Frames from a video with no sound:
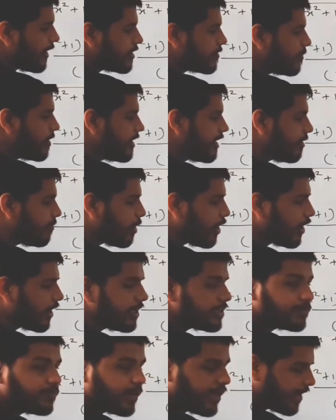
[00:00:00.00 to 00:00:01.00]
एक्स मल्टीप्लाई
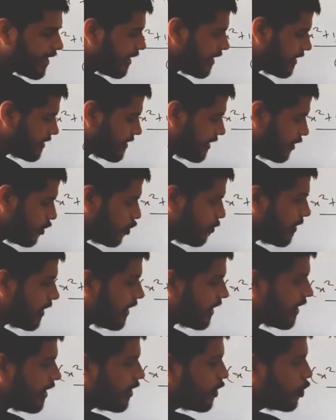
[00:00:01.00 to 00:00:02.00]
का इस ब्रैकेट के साथ तो
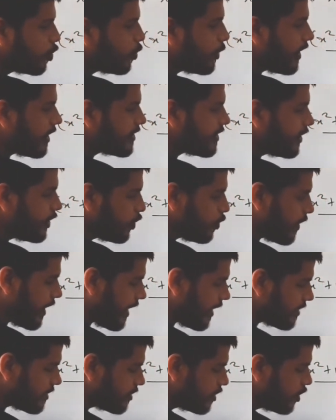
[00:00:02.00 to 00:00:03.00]
बनेगा टू एक्स इंटू
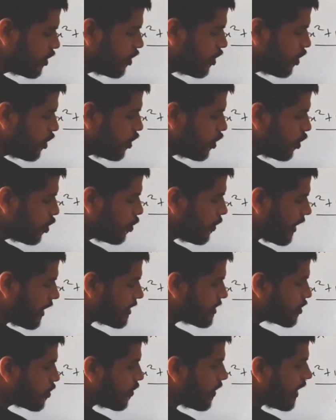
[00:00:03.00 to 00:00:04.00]
एक्स टू
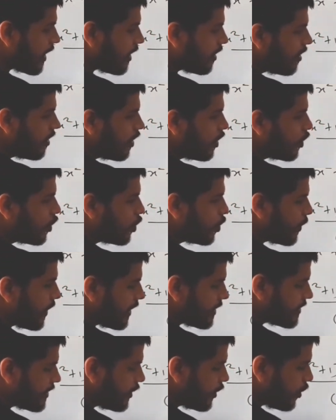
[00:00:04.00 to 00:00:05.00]
एक्स स्क्वायर टू
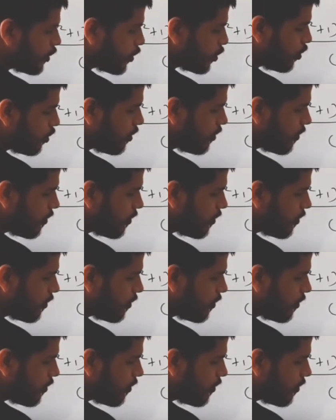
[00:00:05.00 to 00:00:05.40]
एक्स इंटू टू